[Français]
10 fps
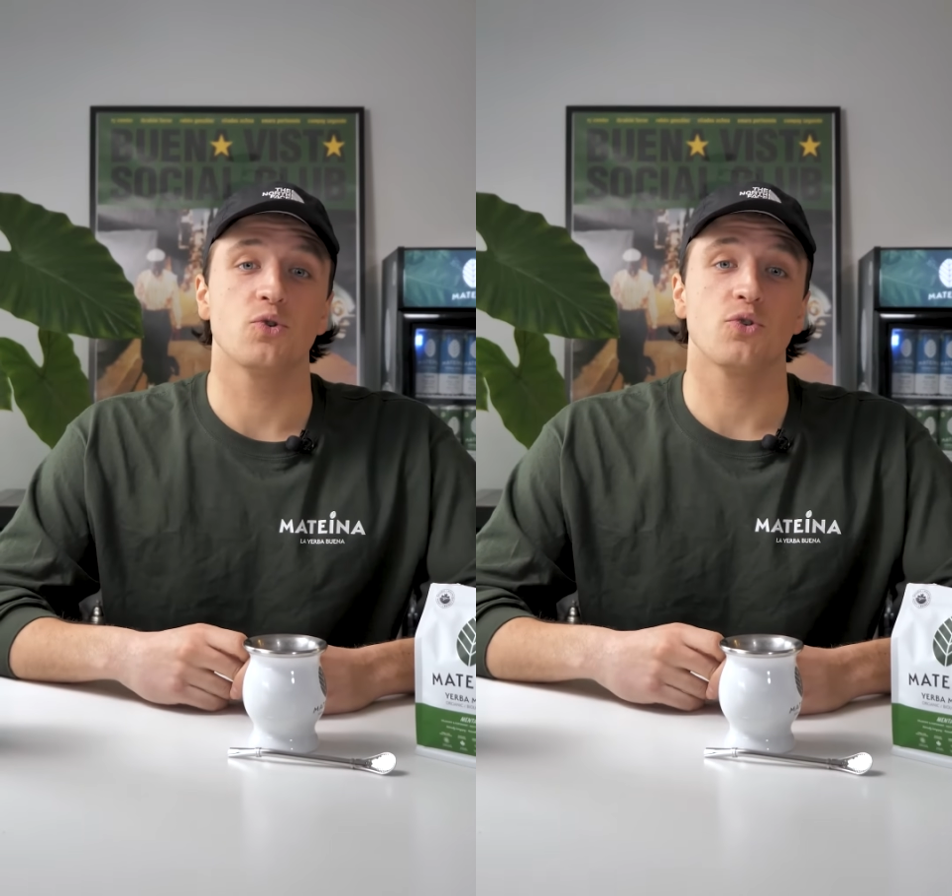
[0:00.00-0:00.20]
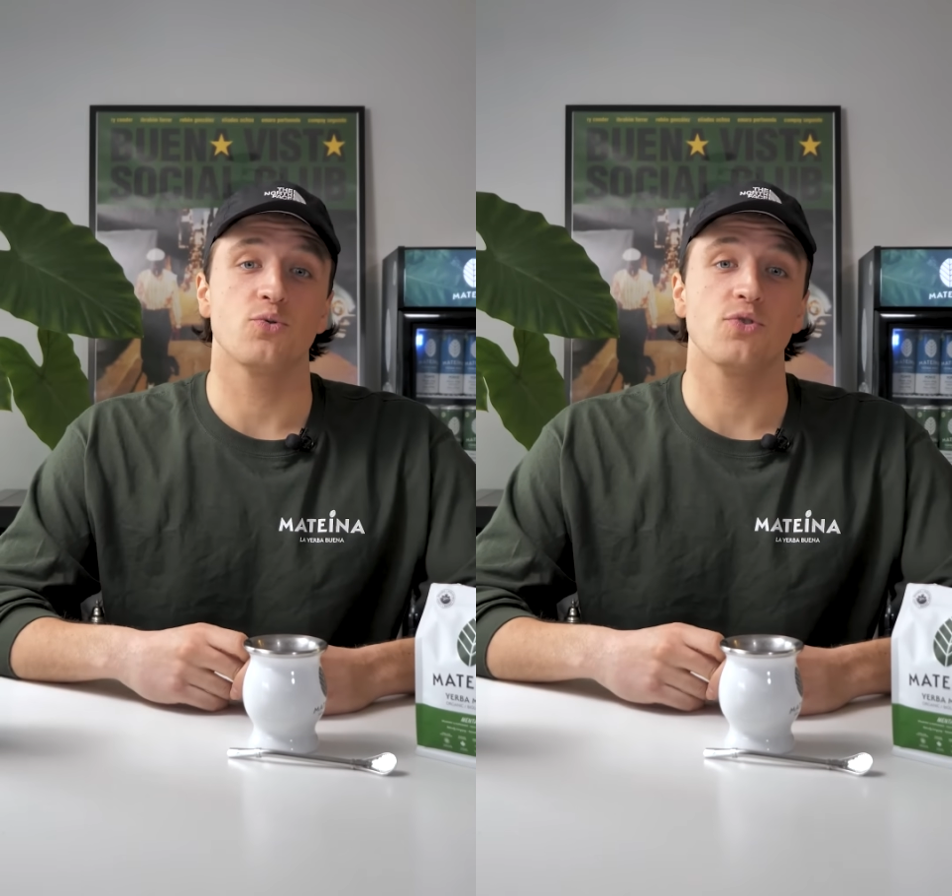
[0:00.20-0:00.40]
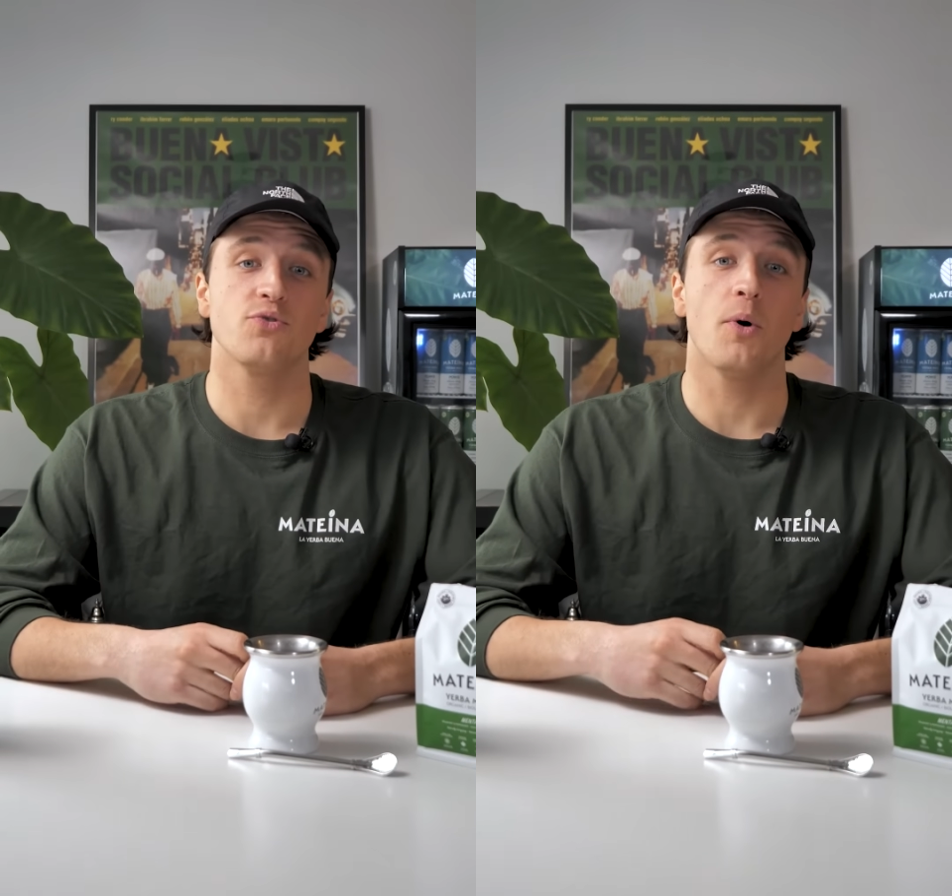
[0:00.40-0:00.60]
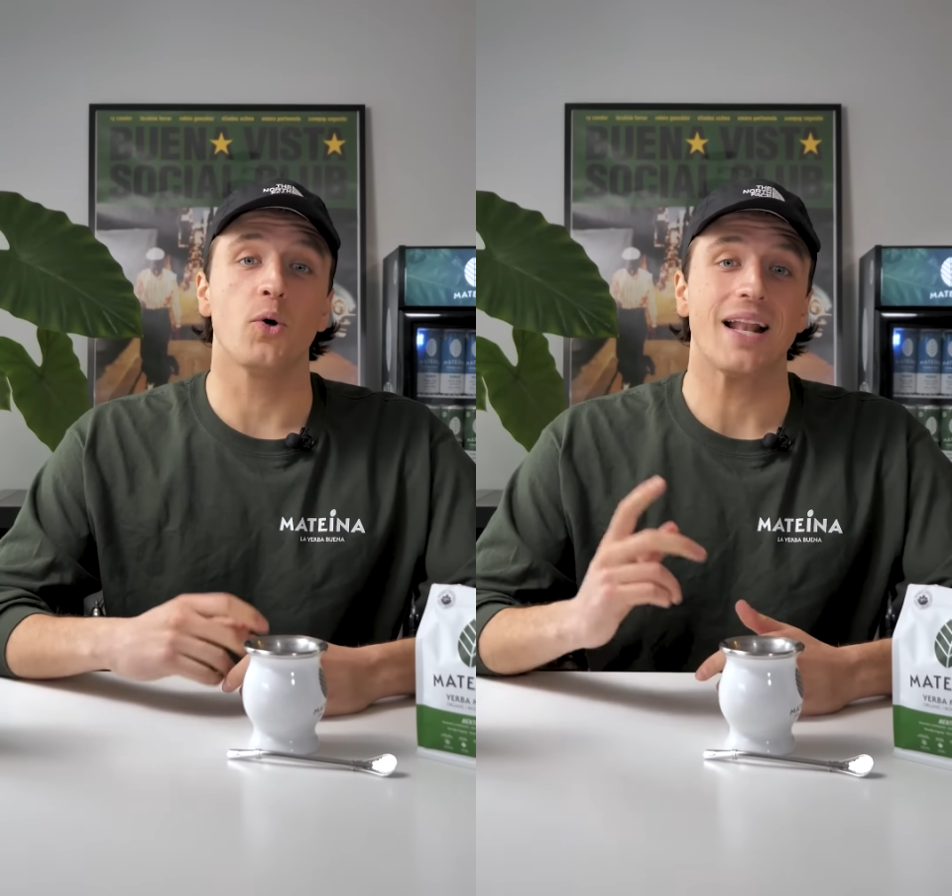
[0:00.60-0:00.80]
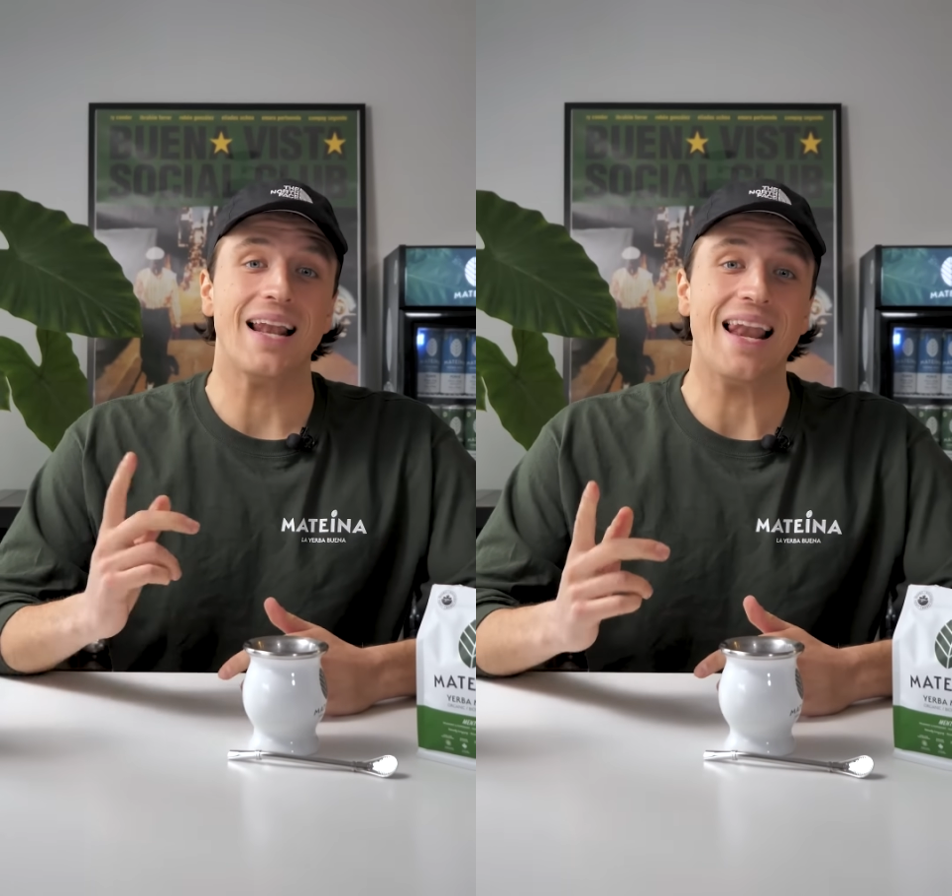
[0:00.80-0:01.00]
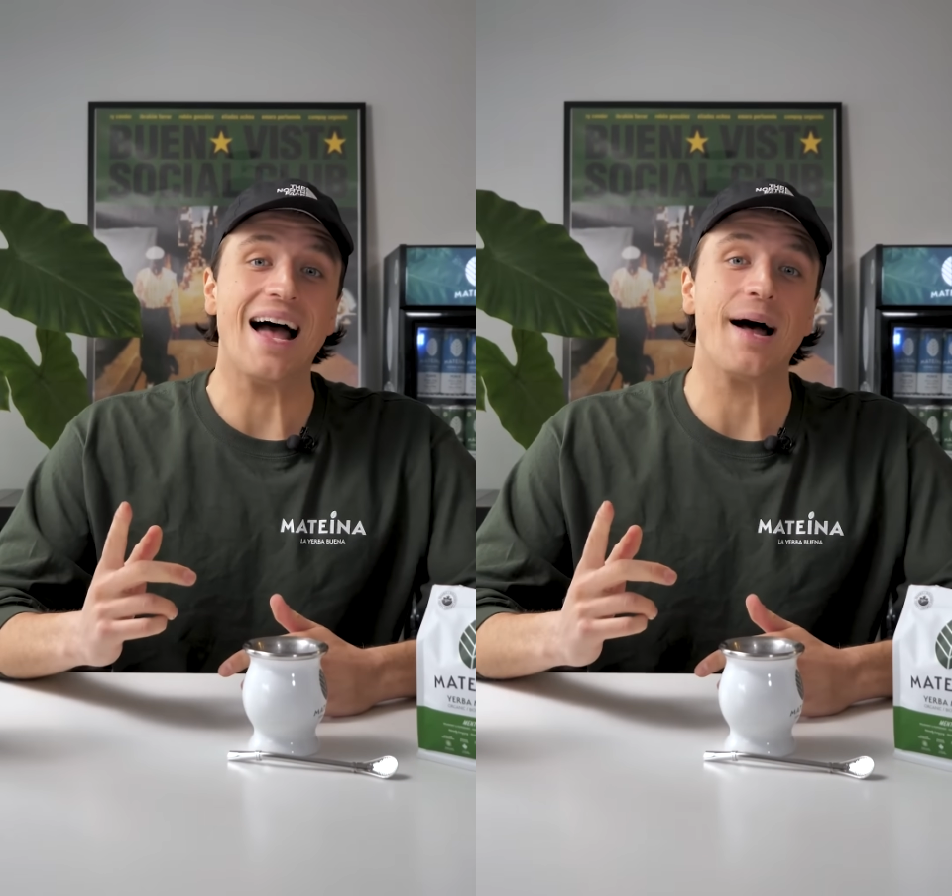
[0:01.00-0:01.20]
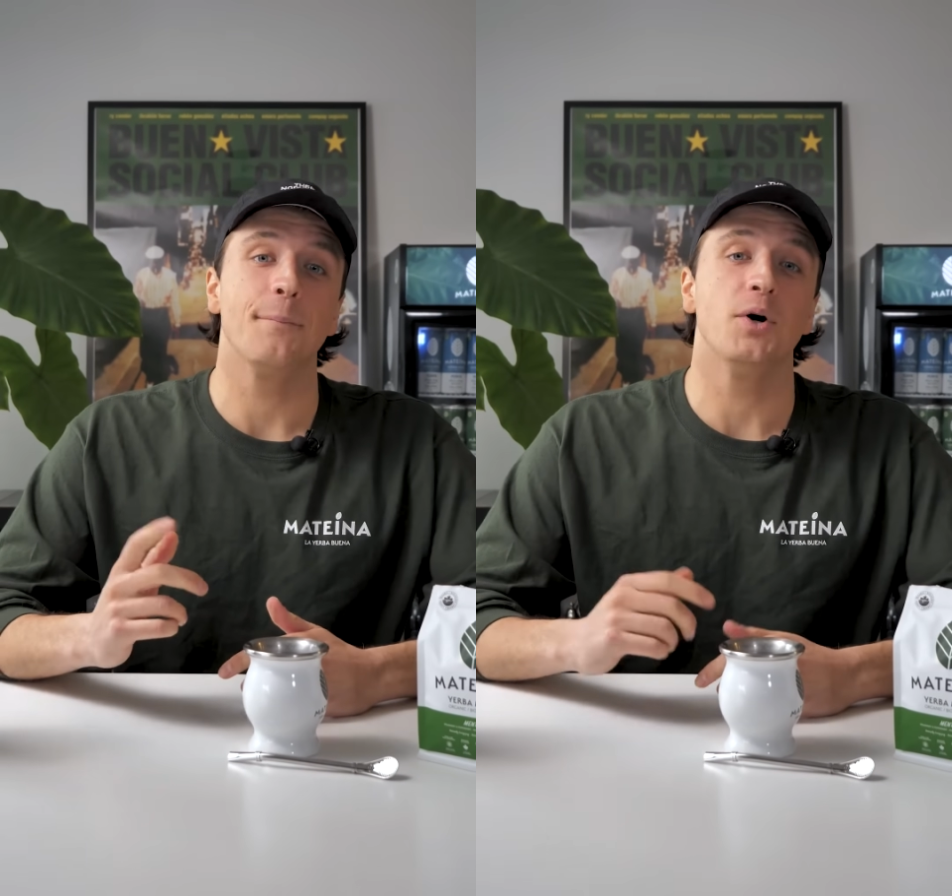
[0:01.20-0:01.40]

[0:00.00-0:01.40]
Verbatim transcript: Aujourd'hui, je vous montre la